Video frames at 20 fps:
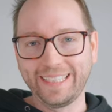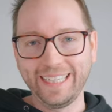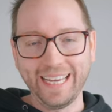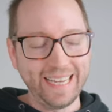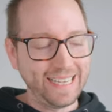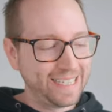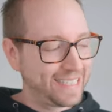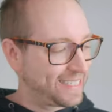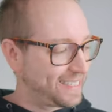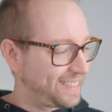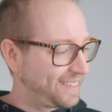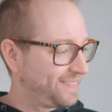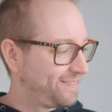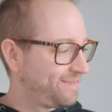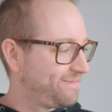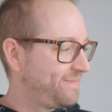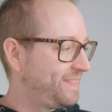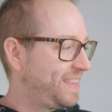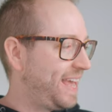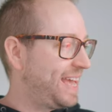Der ist
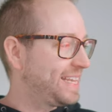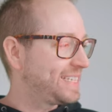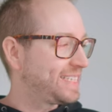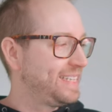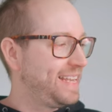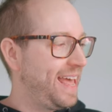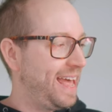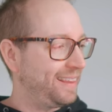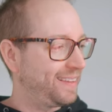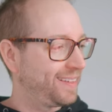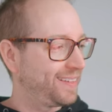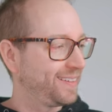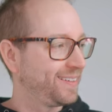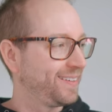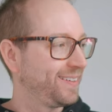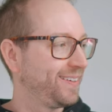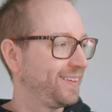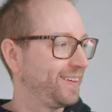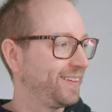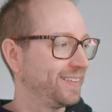der ist nett
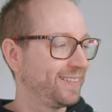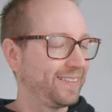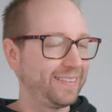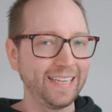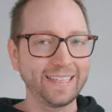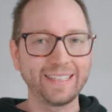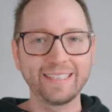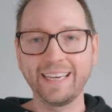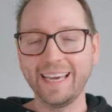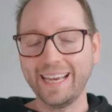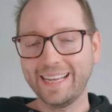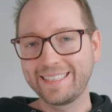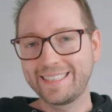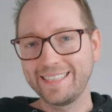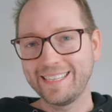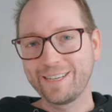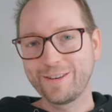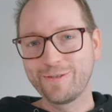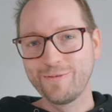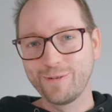und der trägt
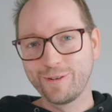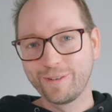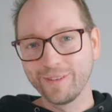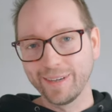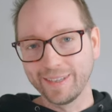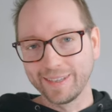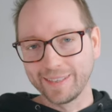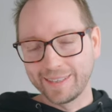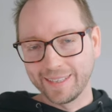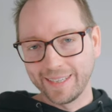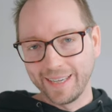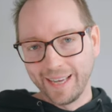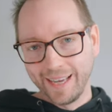sich gut und